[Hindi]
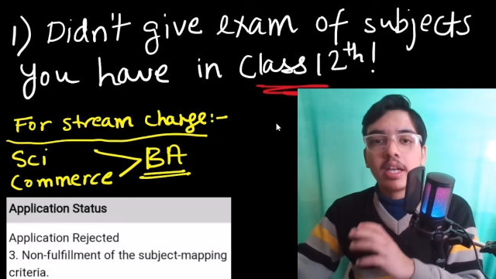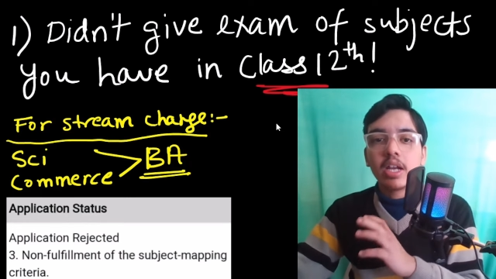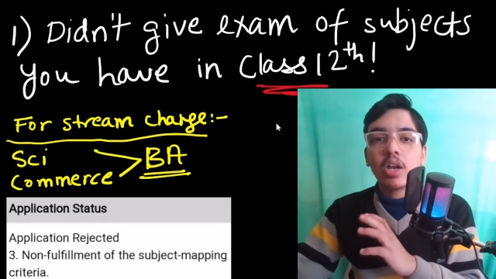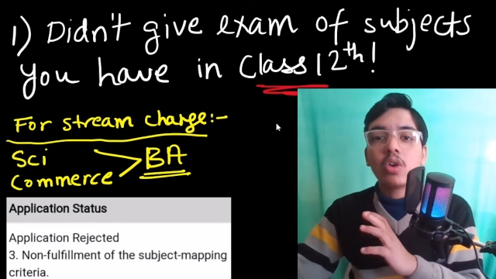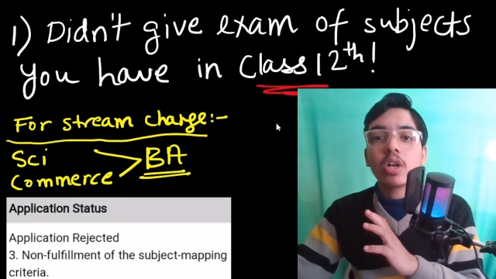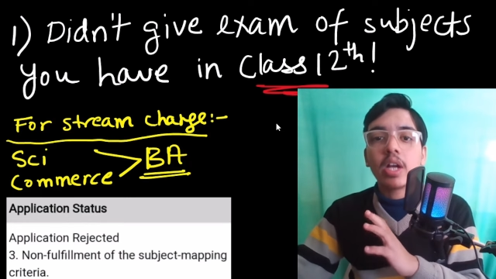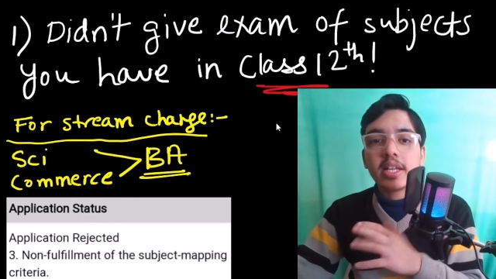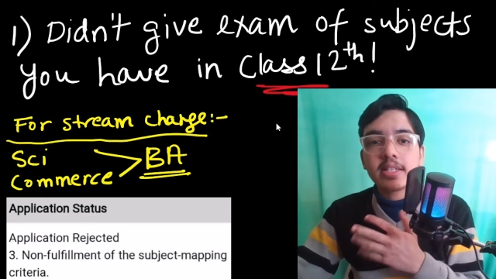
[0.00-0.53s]

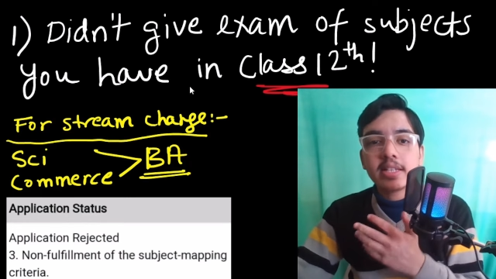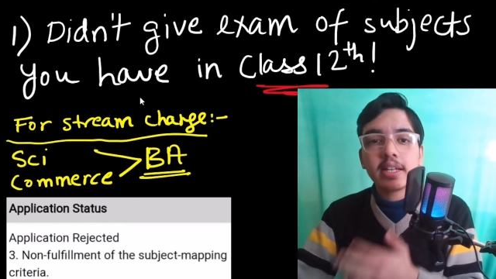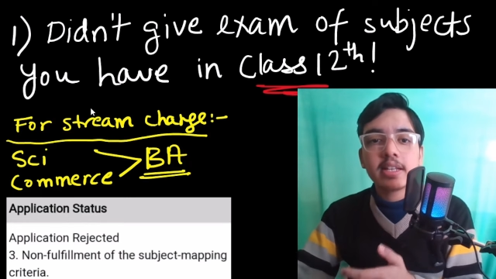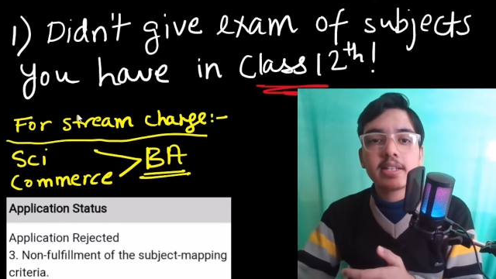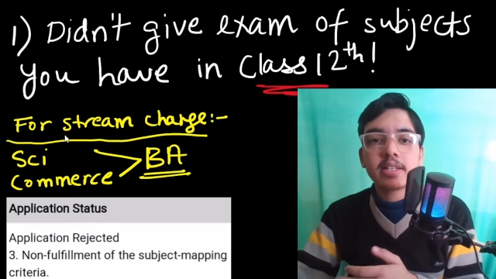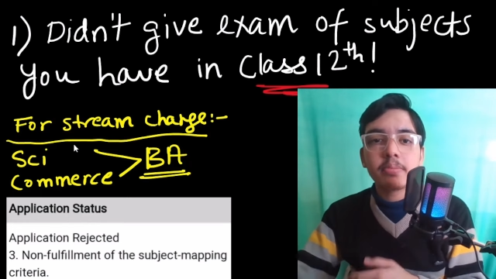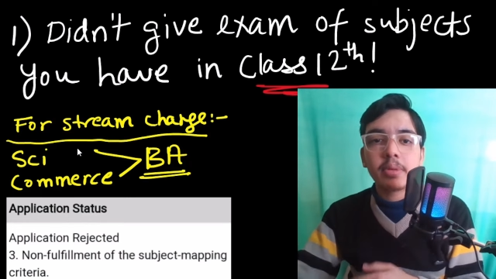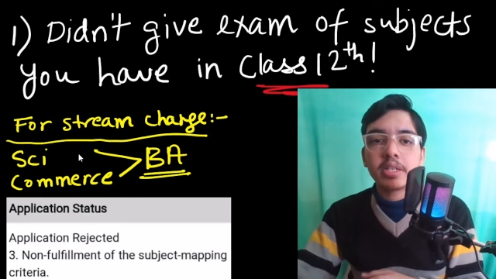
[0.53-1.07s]
नाउ कई सारे
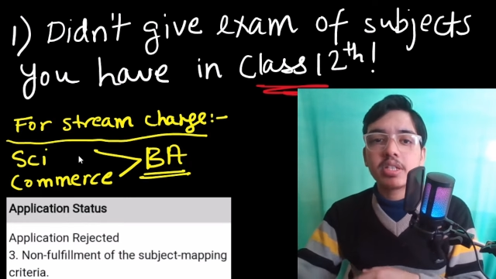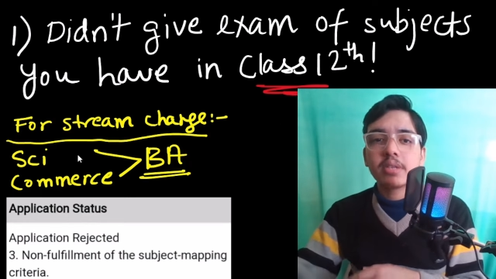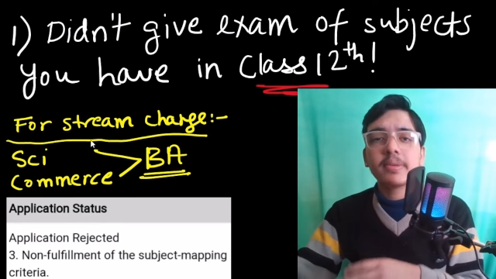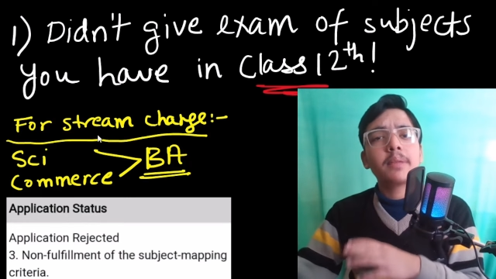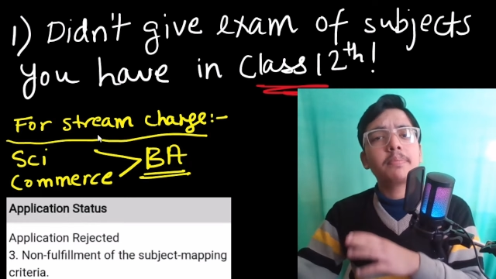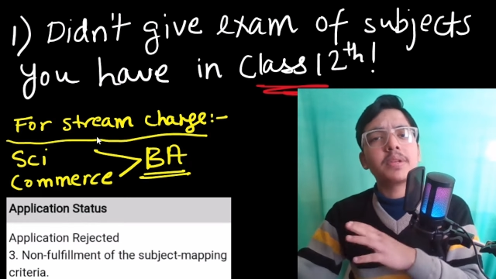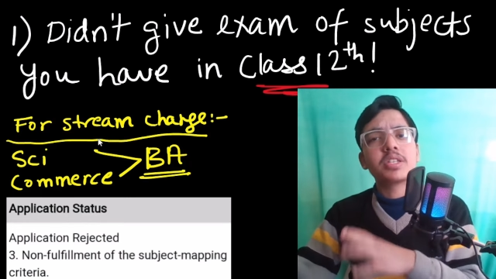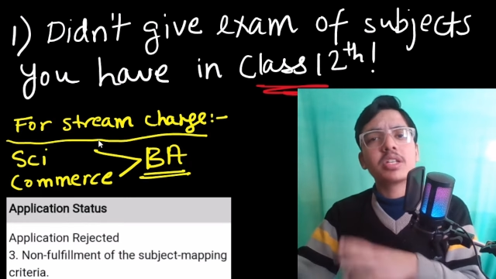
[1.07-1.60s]
ऐसे बच्चे
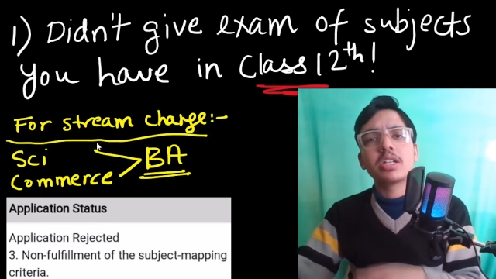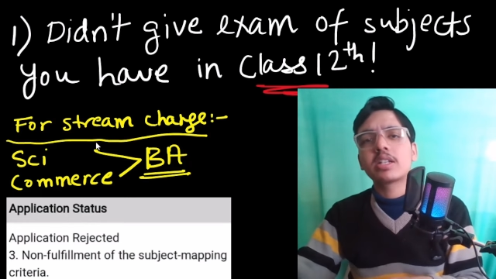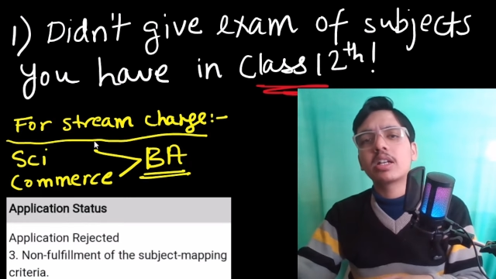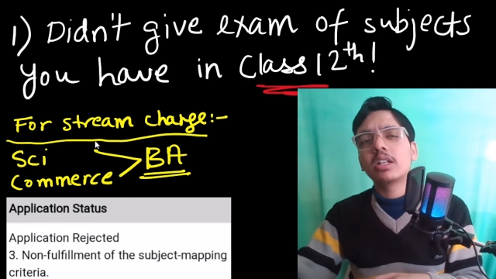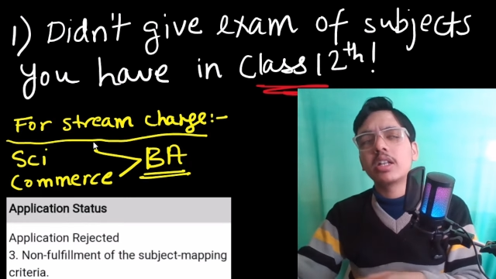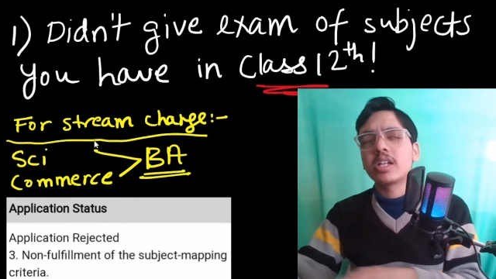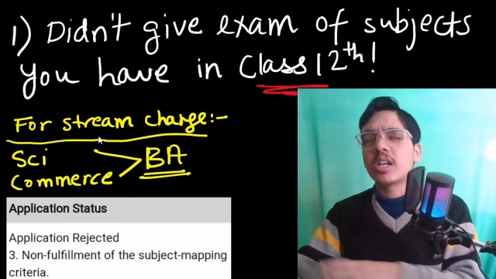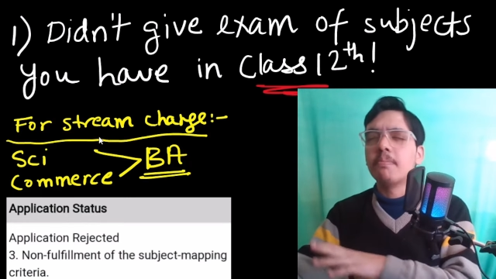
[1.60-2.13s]
मैंने पिछले
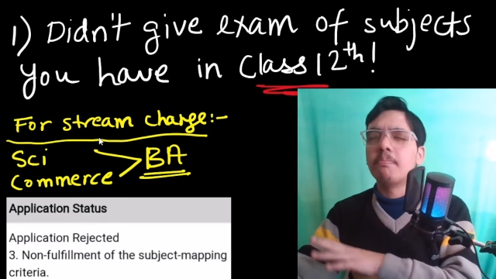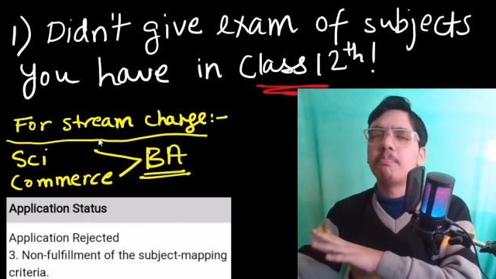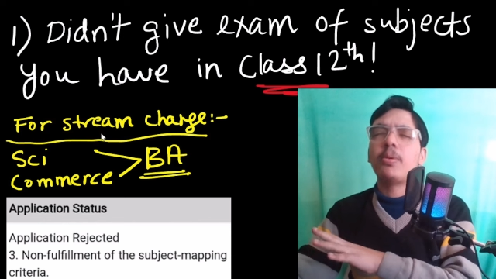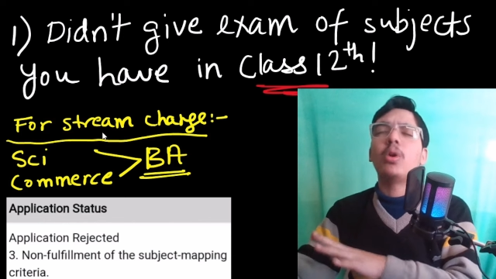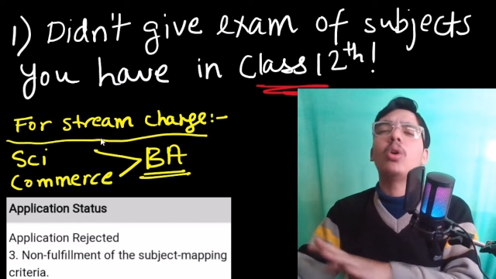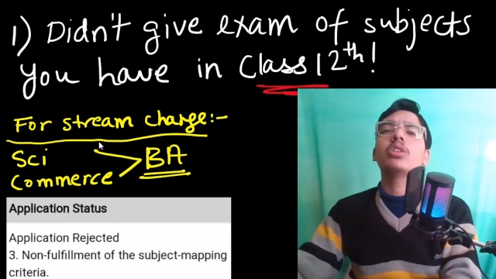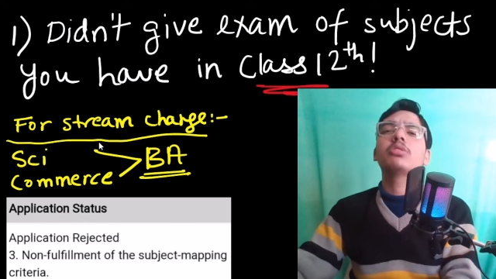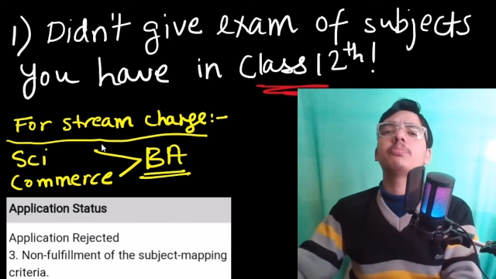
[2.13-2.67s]
साल देखे
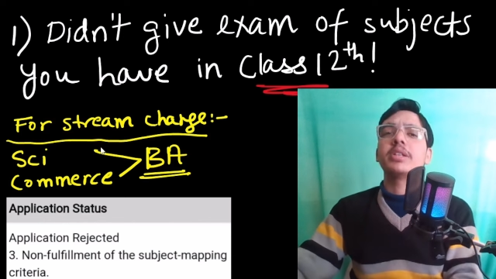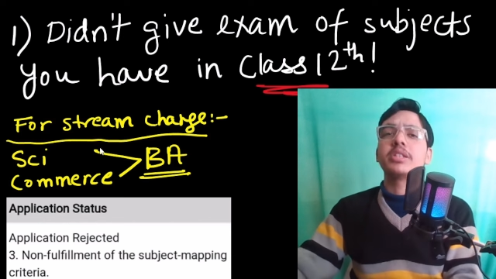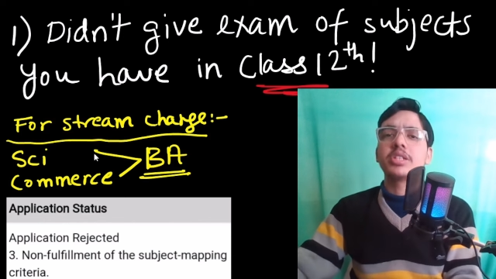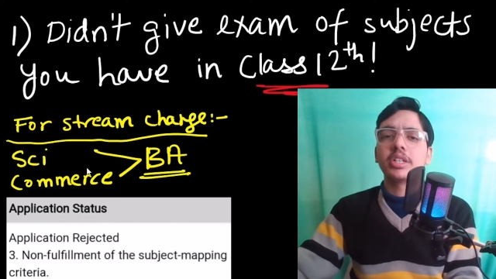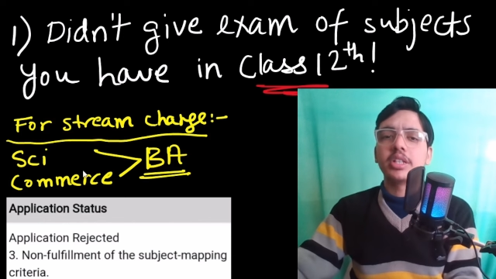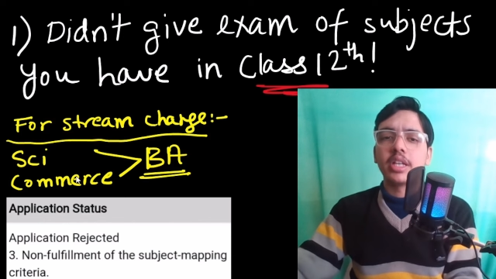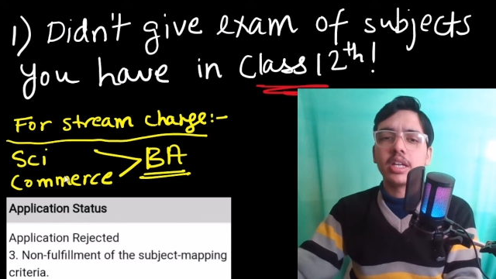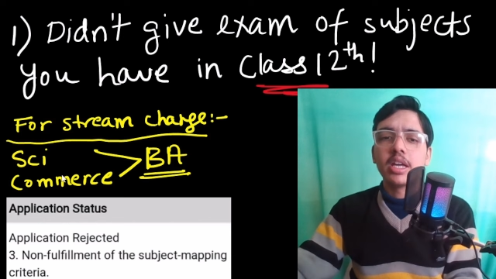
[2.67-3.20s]
बहुत
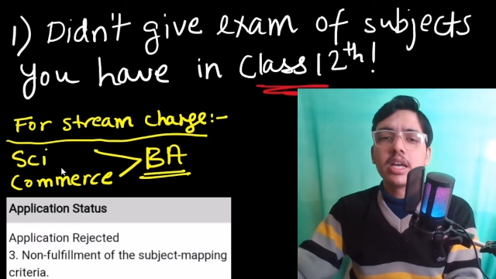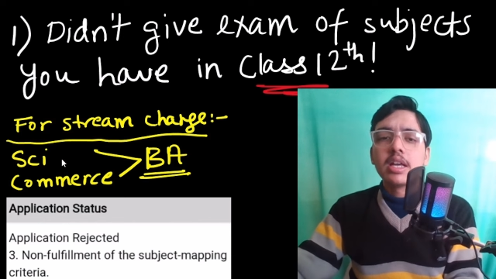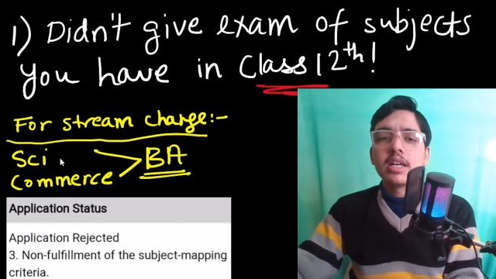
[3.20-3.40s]
बच्चे थे